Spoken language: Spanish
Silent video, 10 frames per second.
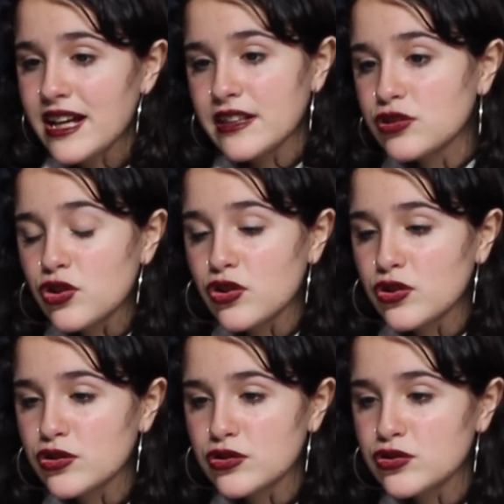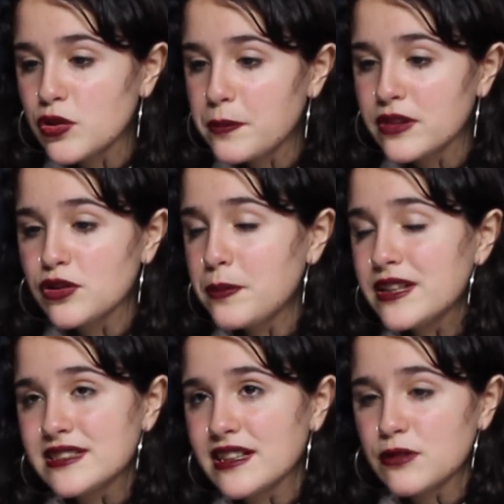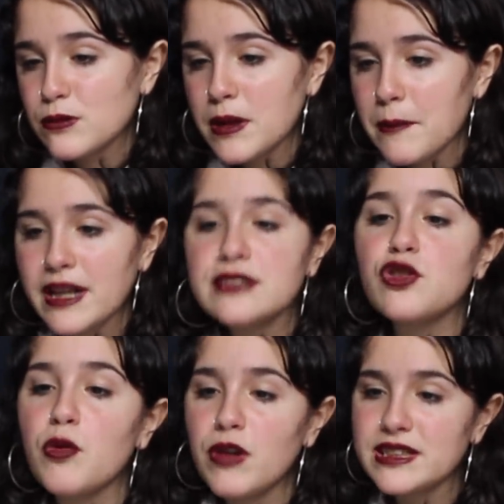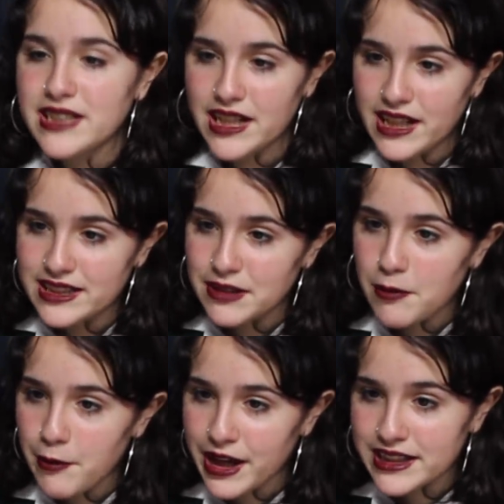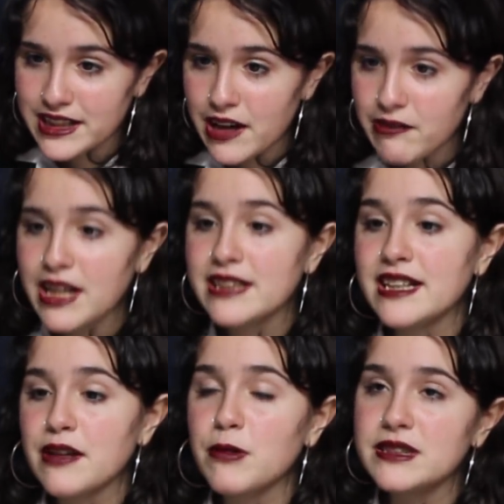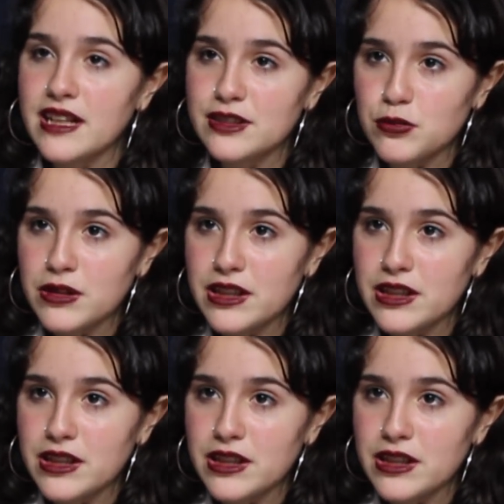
que no, no, no, piensan en un embarazo como este, este bebé que te habla y te cuenta de sus